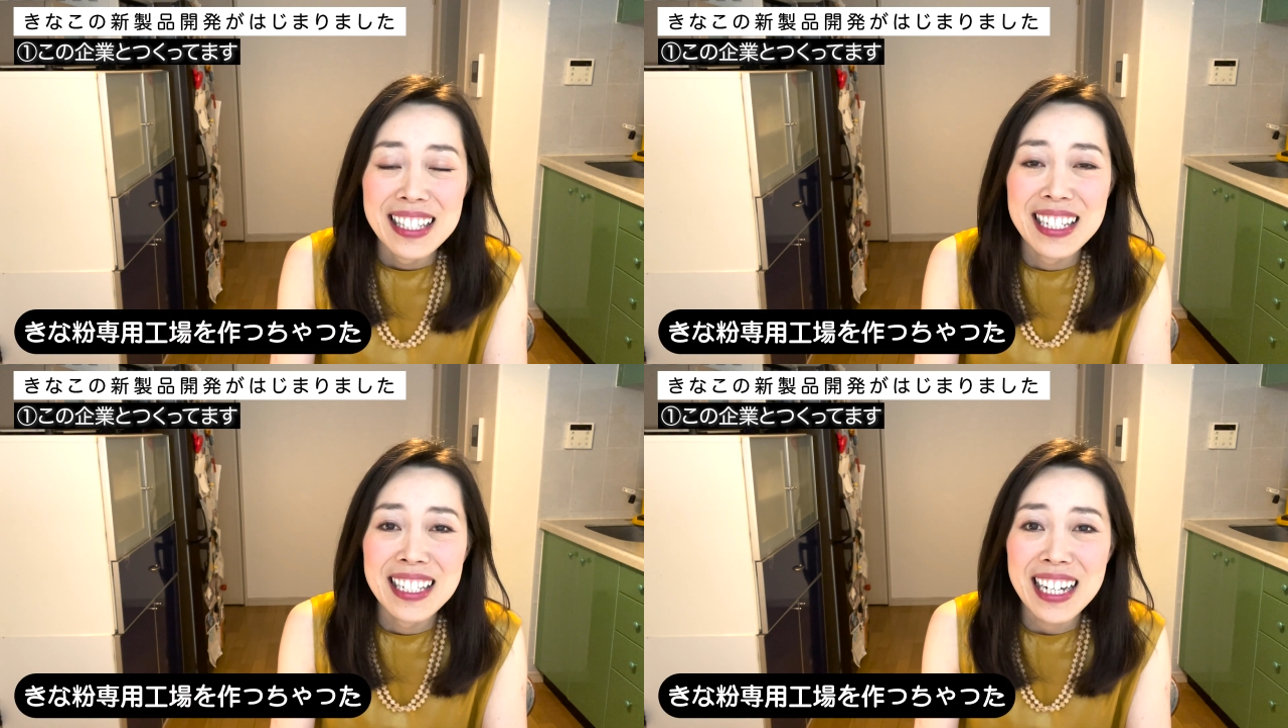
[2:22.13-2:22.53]

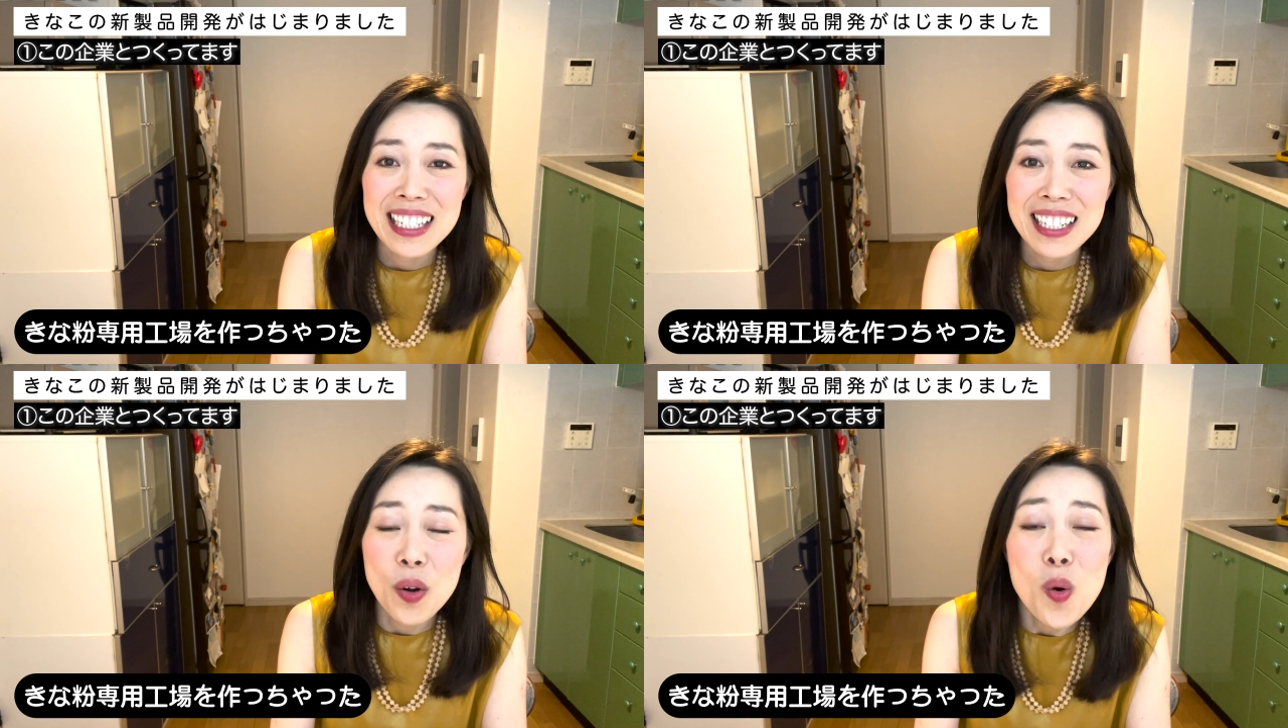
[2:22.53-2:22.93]
自社
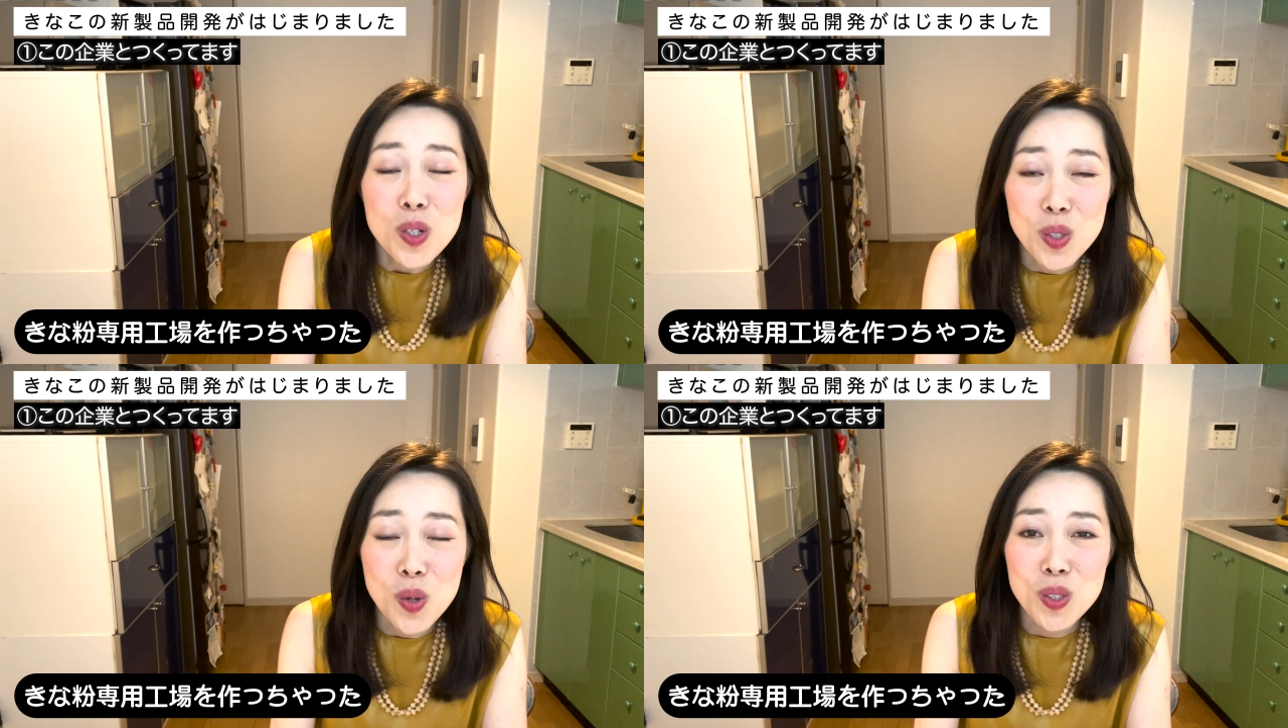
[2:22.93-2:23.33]
工
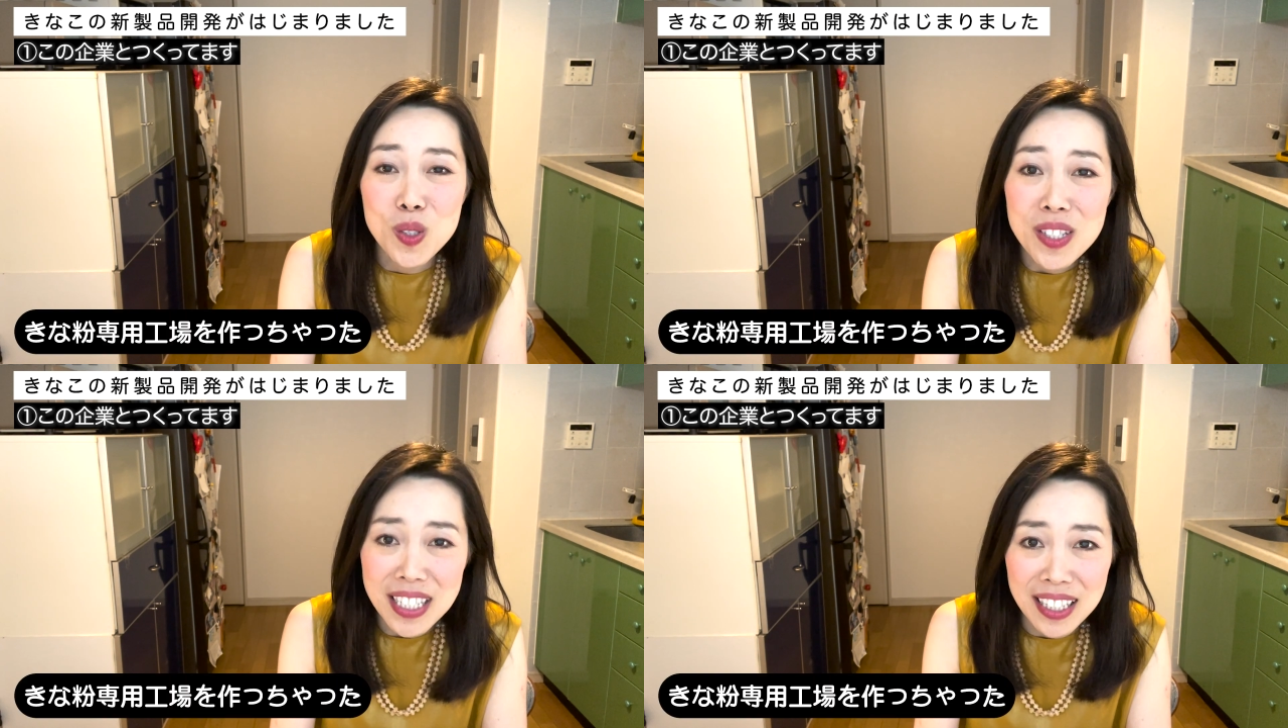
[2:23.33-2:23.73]
場を
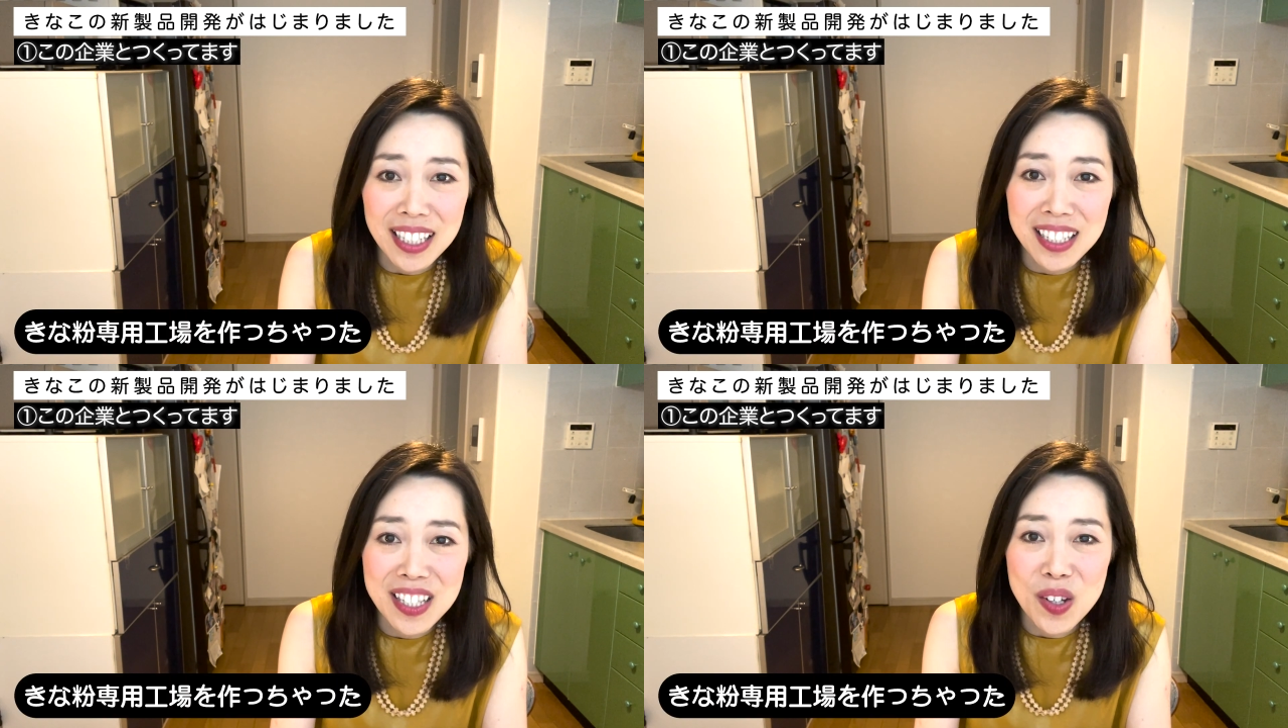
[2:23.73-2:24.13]
作っちゃっ
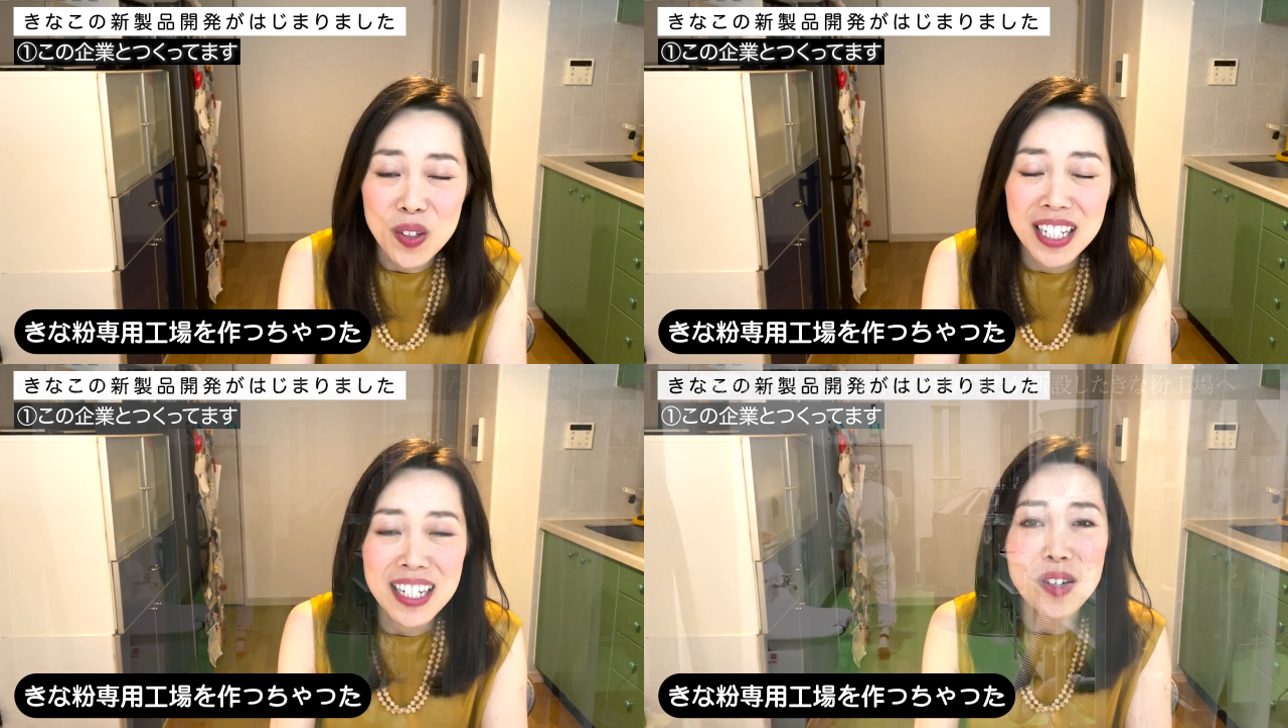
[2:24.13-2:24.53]
たんですよ
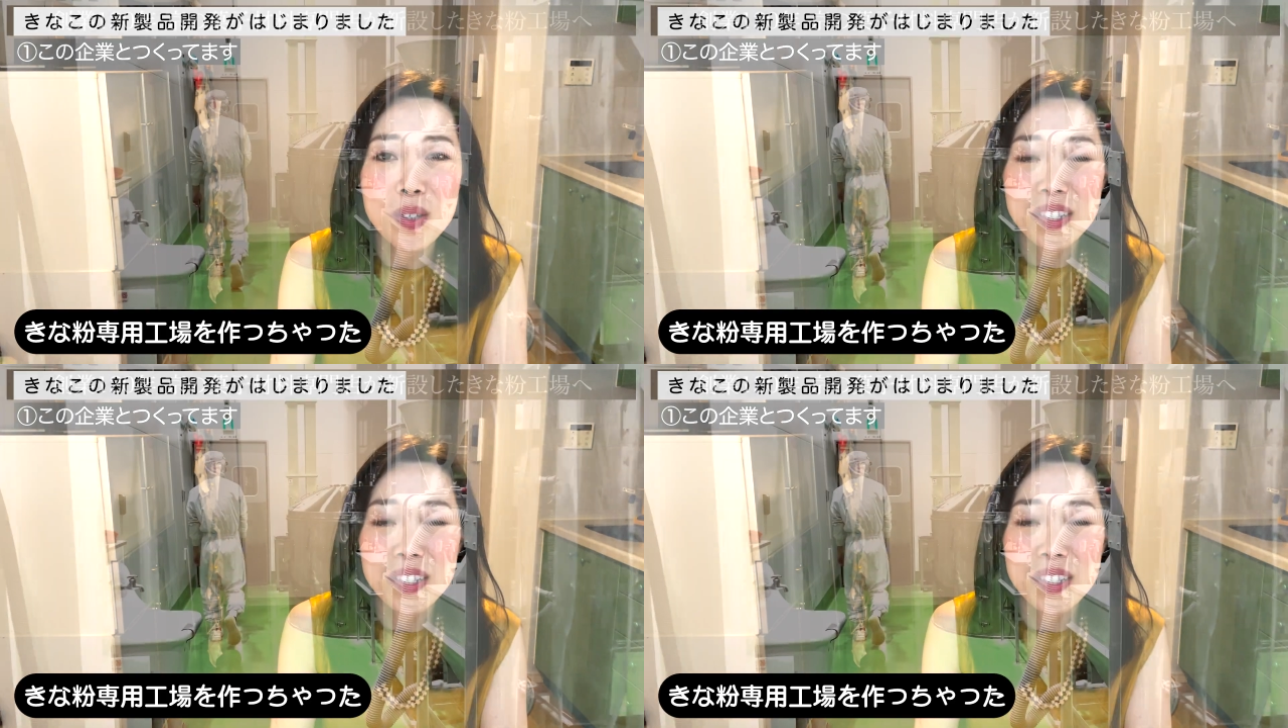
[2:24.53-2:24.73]
きなこ